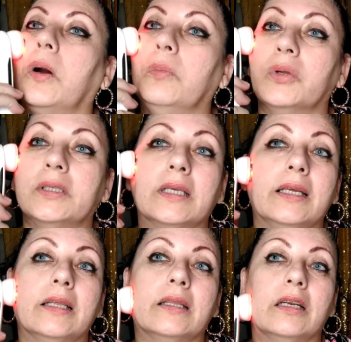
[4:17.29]
como
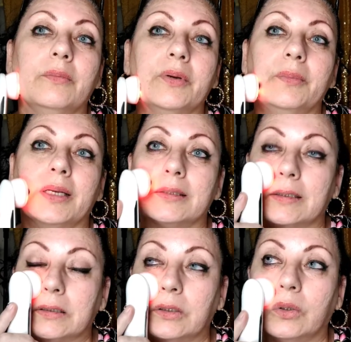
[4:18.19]
dice ahí, desde la primera
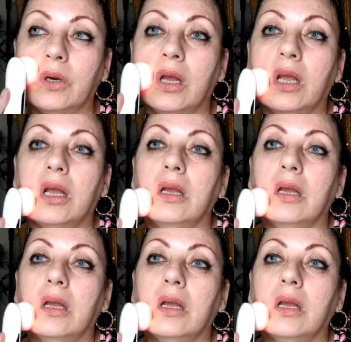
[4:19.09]
sesión.